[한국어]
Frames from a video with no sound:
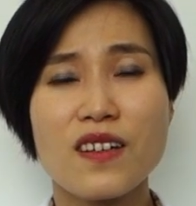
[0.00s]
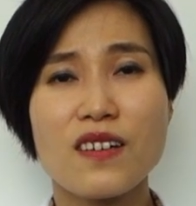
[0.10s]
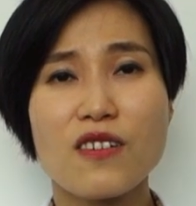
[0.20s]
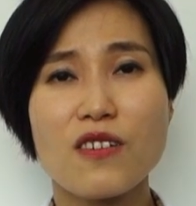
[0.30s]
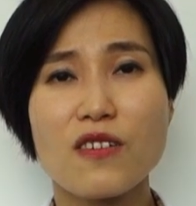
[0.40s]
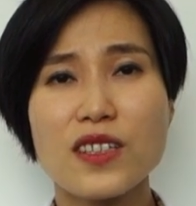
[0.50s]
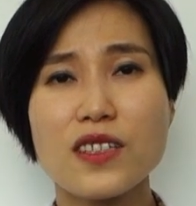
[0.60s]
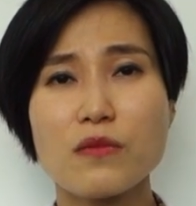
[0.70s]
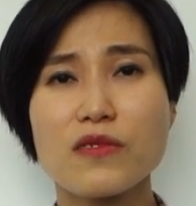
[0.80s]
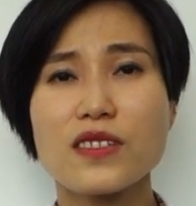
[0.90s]
어,
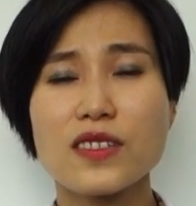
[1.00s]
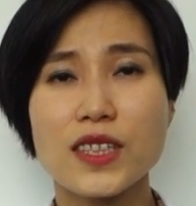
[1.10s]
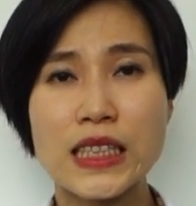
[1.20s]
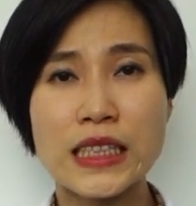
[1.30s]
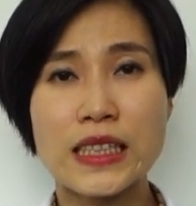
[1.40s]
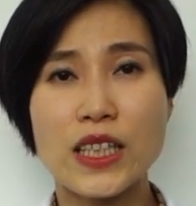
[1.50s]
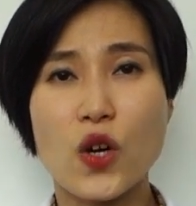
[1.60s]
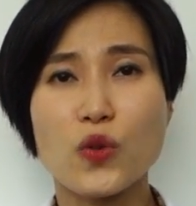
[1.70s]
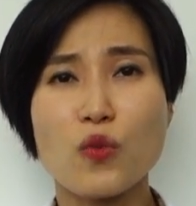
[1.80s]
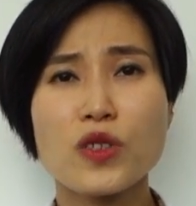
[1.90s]
환자분들
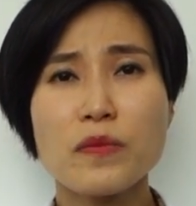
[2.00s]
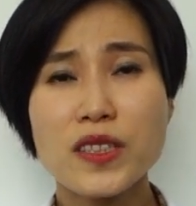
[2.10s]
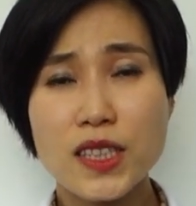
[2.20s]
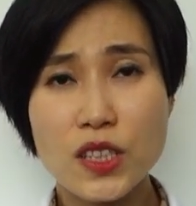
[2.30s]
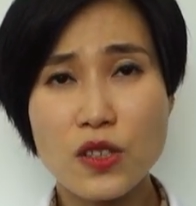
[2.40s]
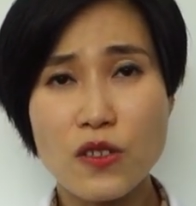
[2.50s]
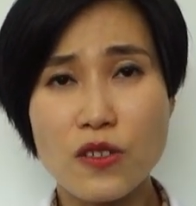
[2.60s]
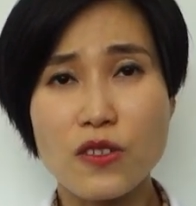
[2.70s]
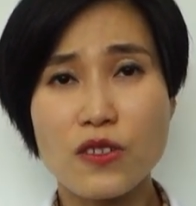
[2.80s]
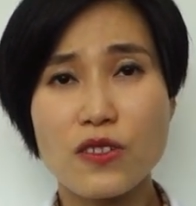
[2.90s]
어, 너무
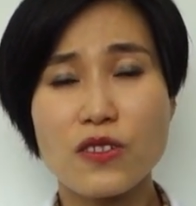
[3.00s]
힘드시죠?